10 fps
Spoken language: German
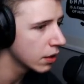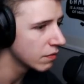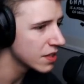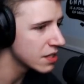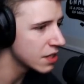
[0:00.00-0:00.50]

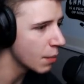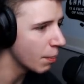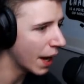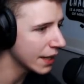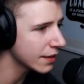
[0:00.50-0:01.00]
Was ist hier im
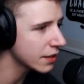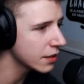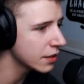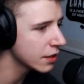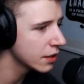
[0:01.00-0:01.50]
Bad
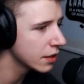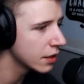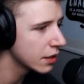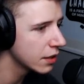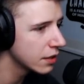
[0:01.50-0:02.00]
drinne?
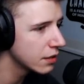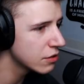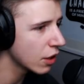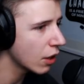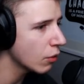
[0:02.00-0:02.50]

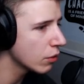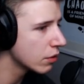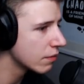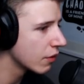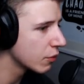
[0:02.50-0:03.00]
Ist doch auch
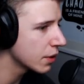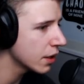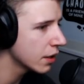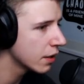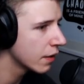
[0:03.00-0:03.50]
irgendwas, oder?
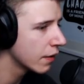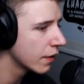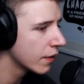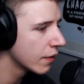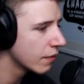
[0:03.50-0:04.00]

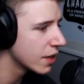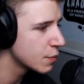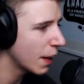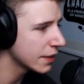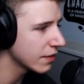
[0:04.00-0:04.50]
Weil das
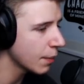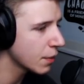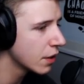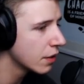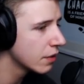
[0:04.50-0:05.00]
Bad ist
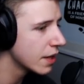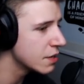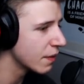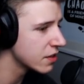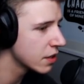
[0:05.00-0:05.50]
abge... Da
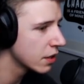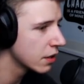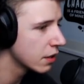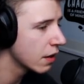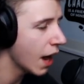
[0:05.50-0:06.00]
ist was.
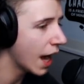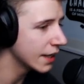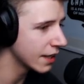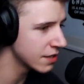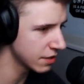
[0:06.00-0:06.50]

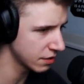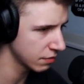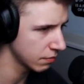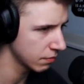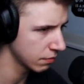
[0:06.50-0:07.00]
Alter, da sitzt...
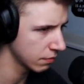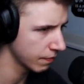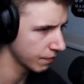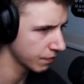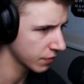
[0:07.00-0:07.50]

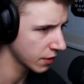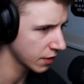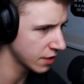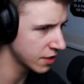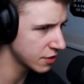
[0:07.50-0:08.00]

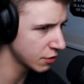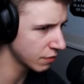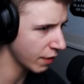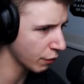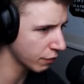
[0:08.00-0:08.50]
Da sitzt
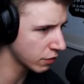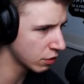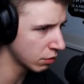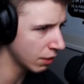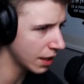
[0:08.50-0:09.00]
irgendwer auf dem
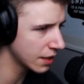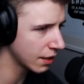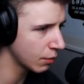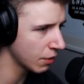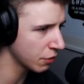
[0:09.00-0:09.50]
Klo,
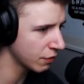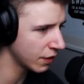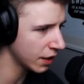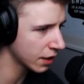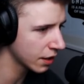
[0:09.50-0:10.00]
Alter. What the
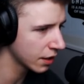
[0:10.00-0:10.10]
fuck?